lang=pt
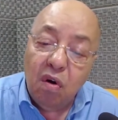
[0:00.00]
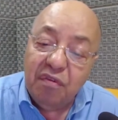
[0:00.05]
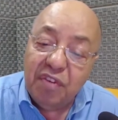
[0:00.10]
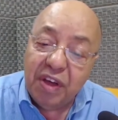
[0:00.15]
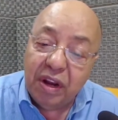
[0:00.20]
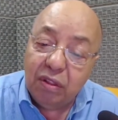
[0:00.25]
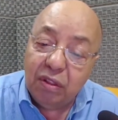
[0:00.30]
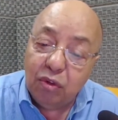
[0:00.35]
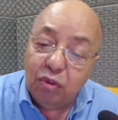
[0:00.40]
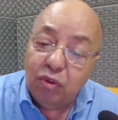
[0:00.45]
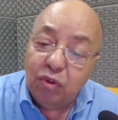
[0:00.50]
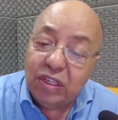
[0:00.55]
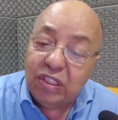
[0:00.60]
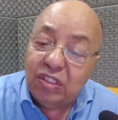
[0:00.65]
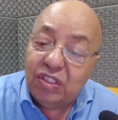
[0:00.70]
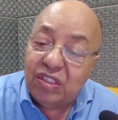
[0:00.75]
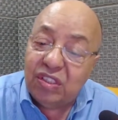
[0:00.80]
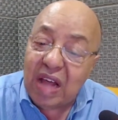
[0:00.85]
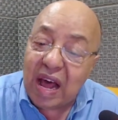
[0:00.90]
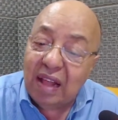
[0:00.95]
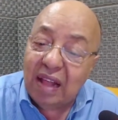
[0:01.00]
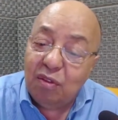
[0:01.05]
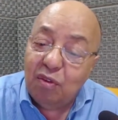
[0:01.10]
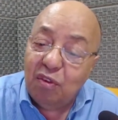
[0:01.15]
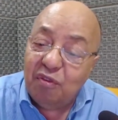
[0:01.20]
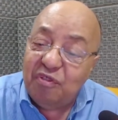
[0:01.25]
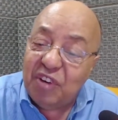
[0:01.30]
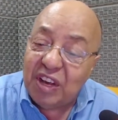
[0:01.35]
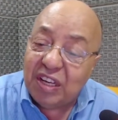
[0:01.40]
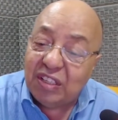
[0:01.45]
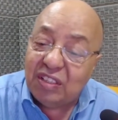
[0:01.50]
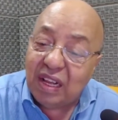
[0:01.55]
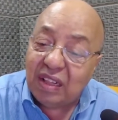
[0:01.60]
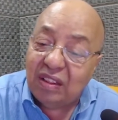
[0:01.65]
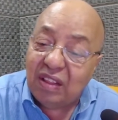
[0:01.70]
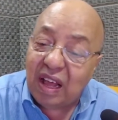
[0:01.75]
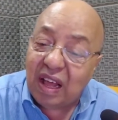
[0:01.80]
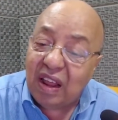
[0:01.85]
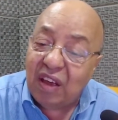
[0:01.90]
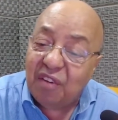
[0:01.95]
O governo do estado fez
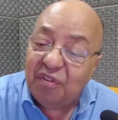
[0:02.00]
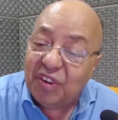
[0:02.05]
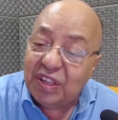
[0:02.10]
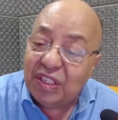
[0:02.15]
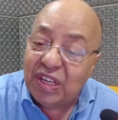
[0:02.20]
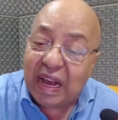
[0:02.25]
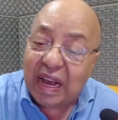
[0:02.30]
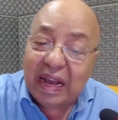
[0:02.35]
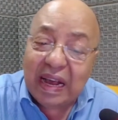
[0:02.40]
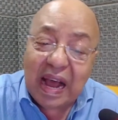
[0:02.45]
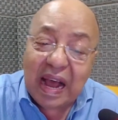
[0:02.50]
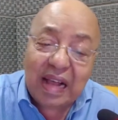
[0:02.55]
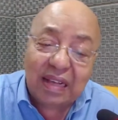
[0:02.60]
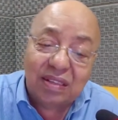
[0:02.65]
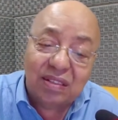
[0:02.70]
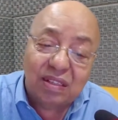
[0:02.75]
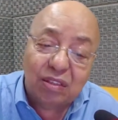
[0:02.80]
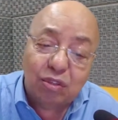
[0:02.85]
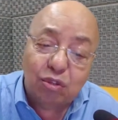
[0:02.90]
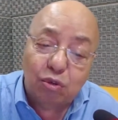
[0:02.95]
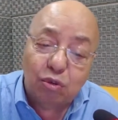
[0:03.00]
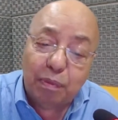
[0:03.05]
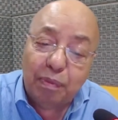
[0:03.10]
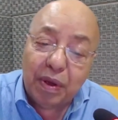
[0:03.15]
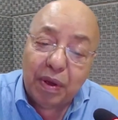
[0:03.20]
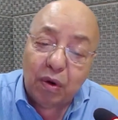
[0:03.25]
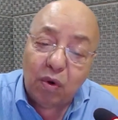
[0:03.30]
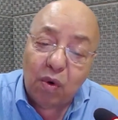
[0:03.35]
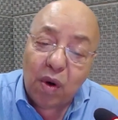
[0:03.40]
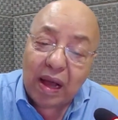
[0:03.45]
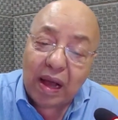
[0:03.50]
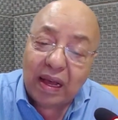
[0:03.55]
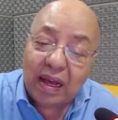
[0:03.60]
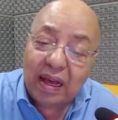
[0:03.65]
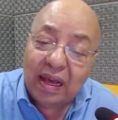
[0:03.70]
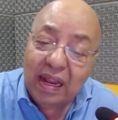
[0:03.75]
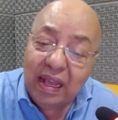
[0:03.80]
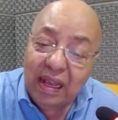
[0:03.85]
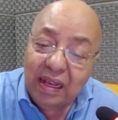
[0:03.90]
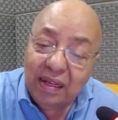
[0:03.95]
a tarefa de casa, superou a
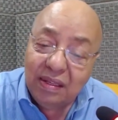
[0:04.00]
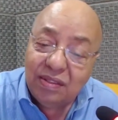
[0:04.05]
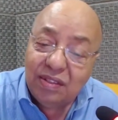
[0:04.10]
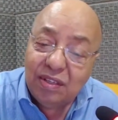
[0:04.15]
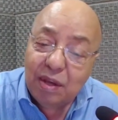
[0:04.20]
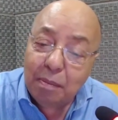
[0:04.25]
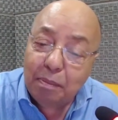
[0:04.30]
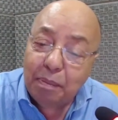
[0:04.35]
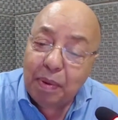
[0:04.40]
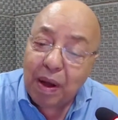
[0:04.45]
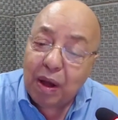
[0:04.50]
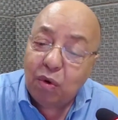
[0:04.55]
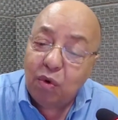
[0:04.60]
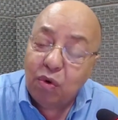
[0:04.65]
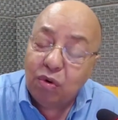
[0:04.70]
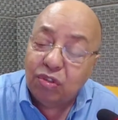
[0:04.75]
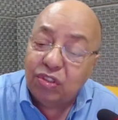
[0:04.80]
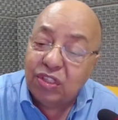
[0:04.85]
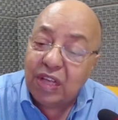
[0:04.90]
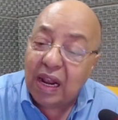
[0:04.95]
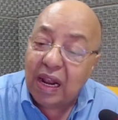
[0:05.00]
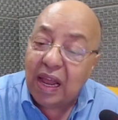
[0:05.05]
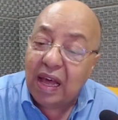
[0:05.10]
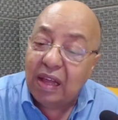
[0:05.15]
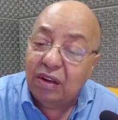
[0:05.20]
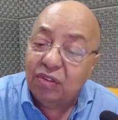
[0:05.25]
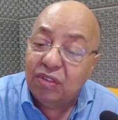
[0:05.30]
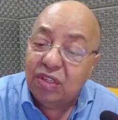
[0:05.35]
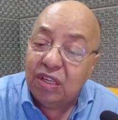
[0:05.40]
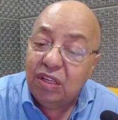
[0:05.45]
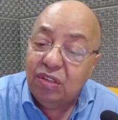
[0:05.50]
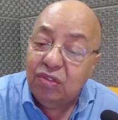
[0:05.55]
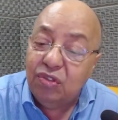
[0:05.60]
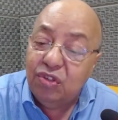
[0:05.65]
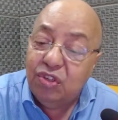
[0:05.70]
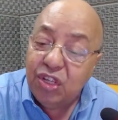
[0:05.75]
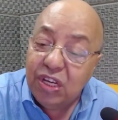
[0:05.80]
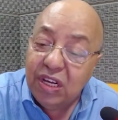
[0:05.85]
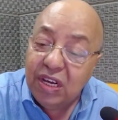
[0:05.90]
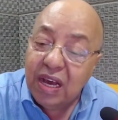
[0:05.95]
crise, pagou salários
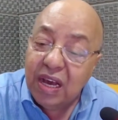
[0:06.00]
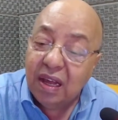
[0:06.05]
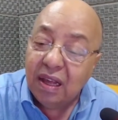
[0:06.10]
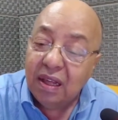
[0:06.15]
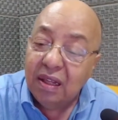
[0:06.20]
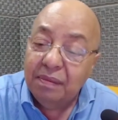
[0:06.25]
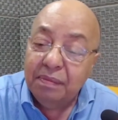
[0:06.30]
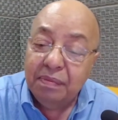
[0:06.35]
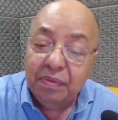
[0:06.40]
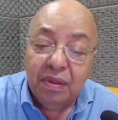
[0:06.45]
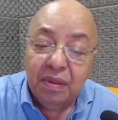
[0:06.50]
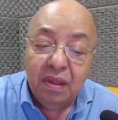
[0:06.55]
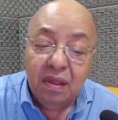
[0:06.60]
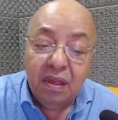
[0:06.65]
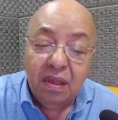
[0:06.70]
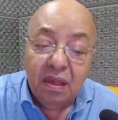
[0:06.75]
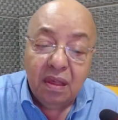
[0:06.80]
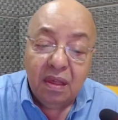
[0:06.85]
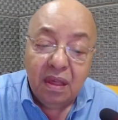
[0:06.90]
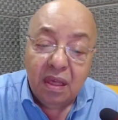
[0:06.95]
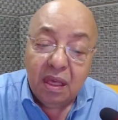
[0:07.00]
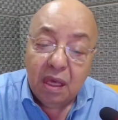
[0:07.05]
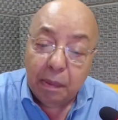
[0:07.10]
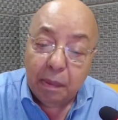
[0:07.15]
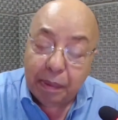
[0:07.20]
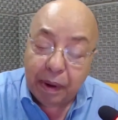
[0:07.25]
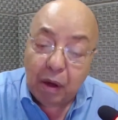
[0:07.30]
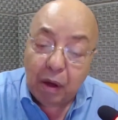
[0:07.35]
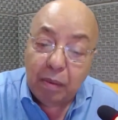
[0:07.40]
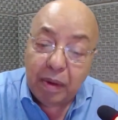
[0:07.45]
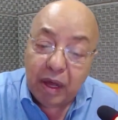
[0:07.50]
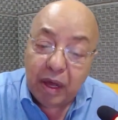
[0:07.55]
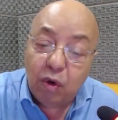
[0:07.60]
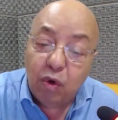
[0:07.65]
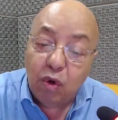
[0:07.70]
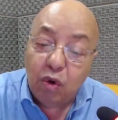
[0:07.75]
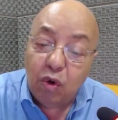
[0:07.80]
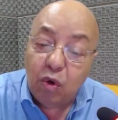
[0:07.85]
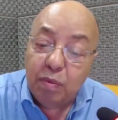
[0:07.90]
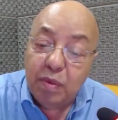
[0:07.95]
em dia. E para uma
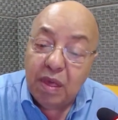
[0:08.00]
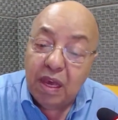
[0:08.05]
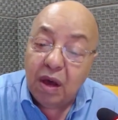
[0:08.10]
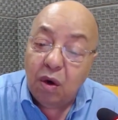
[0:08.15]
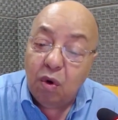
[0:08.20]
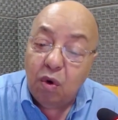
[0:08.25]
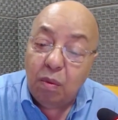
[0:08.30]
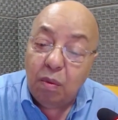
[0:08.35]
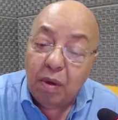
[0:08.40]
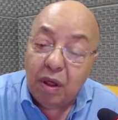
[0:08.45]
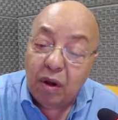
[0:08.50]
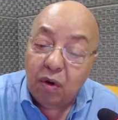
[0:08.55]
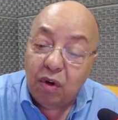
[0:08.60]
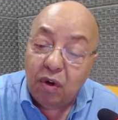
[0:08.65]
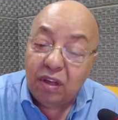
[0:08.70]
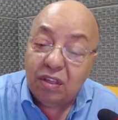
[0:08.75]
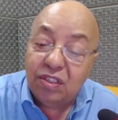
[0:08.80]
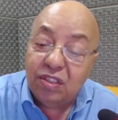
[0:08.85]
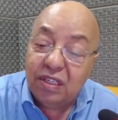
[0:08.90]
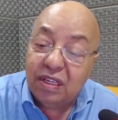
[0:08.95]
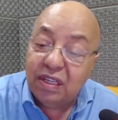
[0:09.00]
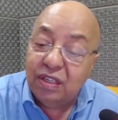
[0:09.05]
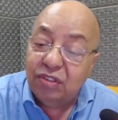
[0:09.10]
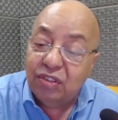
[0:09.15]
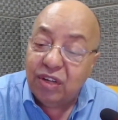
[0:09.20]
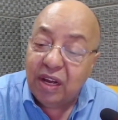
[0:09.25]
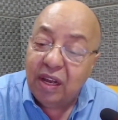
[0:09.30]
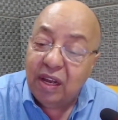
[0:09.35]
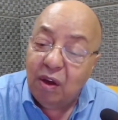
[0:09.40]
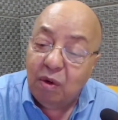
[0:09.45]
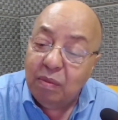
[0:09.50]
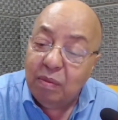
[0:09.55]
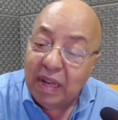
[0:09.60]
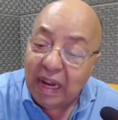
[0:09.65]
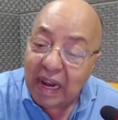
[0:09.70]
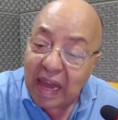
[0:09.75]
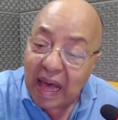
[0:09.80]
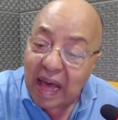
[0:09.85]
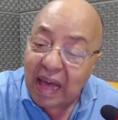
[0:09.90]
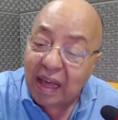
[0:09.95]
economia como a nossa, já é um
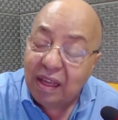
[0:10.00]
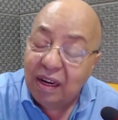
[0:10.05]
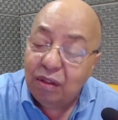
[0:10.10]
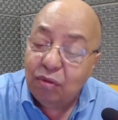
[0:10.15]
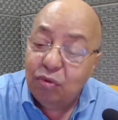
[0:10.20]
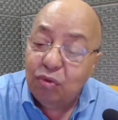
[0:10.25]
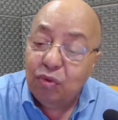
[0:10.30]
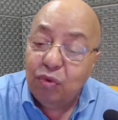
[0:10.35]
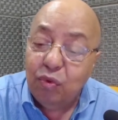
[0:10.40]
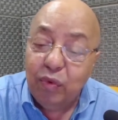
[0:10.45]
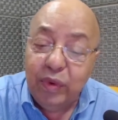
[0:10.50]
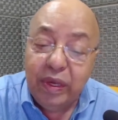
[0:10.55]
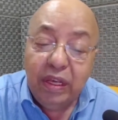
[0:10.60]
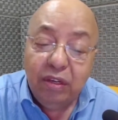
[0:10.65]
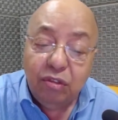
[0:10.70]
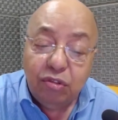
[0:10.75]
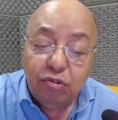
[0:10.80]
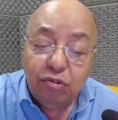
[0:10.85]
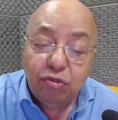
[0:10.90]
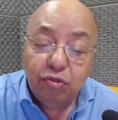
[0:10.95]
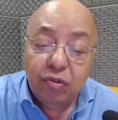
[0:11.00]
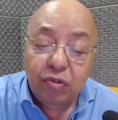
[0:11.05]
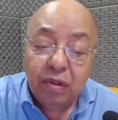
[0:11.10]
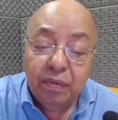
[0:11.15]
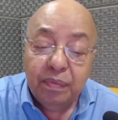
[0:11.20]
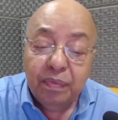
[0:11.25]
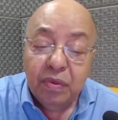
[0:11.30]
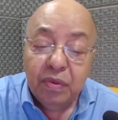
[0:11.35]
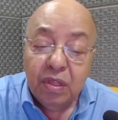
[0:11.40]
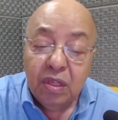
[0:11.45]
milagre tudo isso.